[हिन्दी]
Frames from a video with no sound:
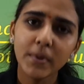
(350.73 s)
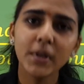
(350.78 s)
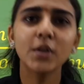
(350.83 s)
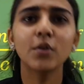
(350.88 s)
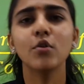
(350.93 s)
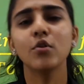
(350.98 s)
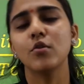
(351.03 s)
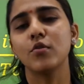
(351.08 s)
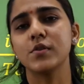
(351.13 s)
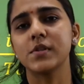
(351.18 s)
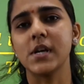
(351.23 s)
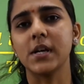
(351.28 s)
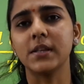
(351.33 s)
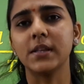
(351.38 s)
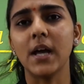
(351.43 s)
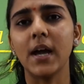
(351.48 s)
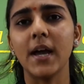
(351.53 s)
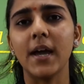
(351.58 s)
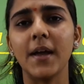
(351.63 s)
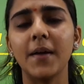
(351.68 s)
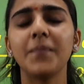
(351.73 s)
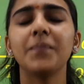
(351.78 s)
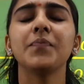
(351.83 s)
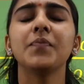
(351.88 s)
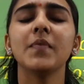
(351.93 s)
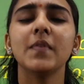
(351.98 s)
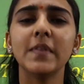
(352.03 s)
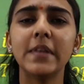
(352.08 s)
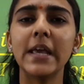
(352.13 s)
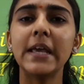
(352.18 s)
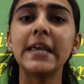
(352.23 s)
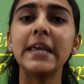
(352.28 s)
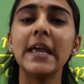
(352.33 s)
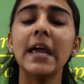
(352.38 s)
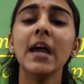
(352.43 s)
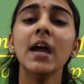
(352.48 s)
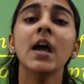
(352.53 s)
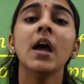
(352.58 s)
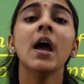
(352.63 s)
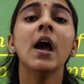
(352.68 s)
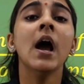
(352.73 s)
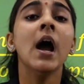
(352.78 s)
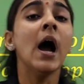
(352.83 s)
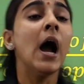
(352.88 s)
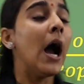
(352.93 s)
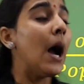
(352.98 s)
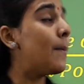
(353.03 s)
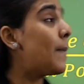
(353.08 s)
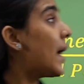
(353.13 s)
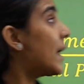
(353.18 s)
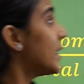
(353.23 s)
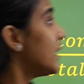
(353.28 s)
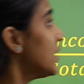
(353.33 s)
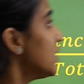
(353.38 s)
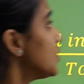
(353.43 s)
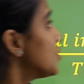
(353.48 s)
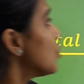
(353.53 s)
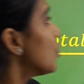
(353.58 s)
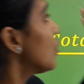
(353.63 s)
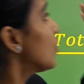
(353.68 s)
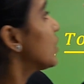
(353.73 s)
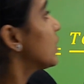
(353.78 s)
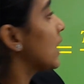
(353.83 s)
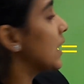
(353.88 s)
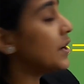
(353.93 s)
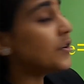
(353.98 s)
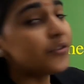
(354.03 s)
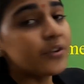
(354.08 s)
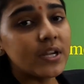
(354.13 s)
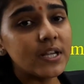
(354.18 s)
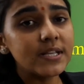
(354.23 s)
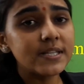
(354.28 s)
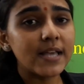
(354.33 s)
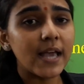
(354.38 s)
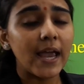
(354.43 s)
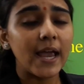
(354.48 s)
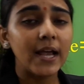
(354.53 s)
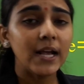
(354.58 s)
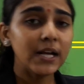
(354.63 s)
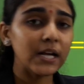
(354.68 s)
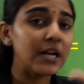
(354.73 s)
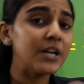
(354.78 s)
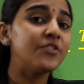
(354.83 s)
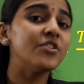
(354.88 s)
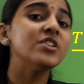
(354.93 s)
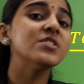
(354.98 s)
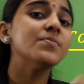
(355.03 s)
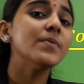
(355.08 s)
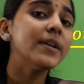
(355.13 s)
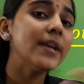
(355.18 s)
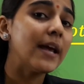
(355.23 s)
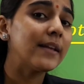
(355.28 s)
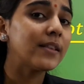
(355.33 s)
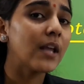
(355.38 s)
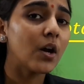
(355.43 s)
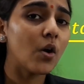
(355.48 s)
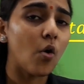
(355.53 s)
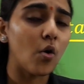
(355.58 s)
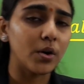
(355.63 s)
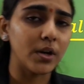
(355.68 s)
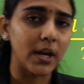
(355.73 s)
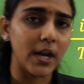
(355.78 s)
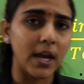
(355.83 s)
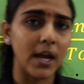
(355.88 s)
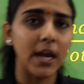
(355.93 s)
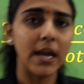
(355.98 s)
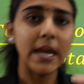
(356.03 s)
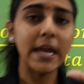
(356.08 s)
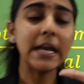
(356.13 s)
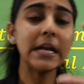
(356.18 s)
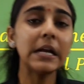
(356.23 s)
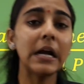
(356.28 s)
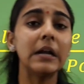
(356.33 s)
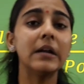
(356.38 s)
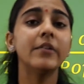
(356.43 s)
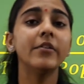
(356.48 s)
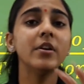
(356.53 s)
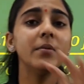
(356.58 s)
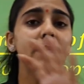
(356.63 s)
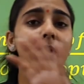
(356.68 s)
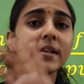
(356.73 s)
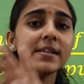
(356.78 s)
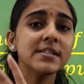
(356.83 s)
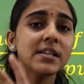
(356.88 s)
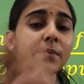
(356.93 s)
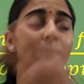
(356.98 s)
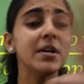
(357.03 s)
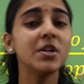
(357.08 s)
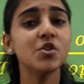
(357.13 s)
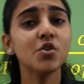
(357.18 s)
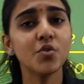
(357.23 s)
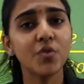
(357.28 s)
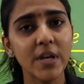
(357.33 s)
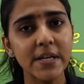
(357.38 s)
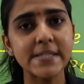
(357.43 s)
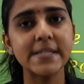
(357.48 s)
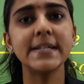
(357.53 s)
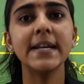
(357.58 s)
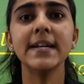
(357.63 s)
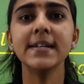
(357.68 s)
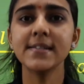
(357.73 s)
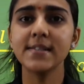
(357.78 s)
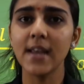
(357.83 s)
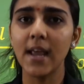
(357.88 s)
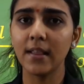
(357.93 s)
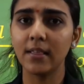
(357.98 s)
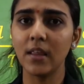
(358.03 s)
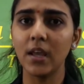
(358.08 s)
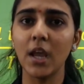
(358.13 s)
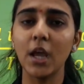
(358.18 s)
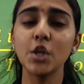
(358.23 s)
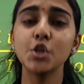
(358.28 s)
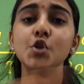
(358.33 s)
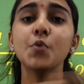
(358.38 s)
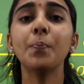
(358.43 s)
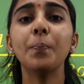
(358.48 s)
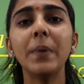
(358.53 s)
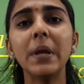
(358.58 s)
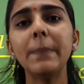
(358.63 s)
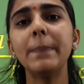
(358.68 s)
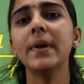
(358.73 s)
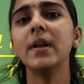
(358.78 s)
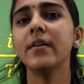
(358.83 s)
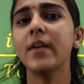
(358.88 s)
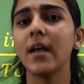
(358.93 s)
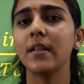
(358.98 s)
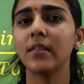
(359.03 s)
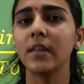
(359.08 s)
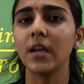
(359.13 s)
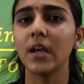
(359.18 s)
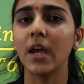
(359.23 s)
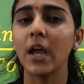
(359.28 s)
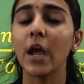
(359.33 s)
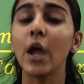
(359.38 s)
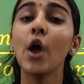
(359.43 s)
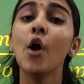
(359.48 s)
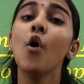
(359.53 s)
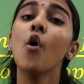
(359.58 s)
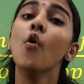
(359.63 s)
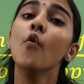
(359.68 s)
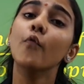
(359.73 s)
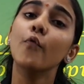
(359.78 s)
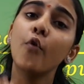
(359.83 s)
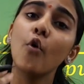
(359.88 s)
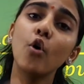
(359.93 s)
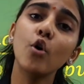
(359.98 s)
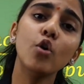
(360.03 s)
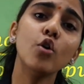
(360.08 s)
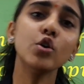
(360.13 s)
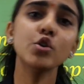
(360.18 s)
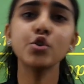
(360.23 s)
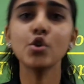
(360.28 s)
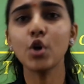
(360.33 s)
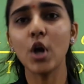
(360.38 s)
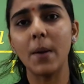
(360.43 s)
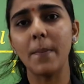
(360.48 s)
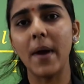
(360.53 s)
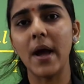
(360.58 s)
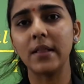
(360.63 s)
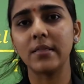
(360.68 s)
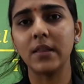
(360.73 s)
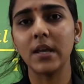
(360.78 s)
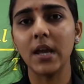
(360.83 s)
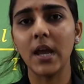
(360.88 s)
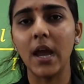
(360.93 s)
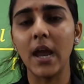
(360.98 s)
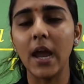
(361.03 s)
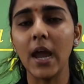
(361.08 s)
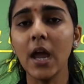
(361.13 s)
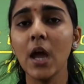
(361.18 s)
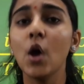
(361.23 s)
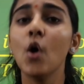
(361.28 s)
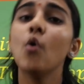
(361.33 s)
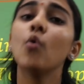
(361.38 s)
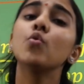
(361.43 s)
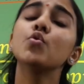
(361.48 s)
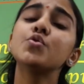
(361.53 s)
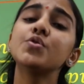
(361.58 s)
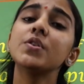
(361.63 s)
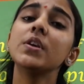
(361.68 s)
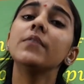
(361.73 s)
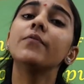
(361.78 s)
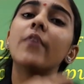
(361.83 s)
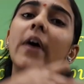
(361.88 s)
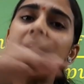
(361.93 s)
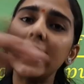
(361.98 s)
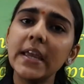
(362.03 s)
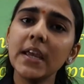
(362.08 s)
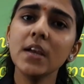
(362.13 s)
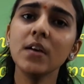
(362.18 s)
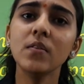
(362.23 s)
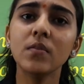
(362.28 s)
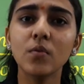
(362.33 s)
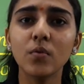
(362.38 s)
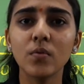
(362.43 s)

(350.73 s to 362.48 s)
बिल्कुल हो सकता है देखिए हमारी जो कंट्रीज़ हैं कंट्रीज़ में रहता कौन है एक कंट्री में सभी जो रेजिडेंट्स रहते हैं जो पीपल रहते हैं वो लोग जो कमाते हैं उसी वही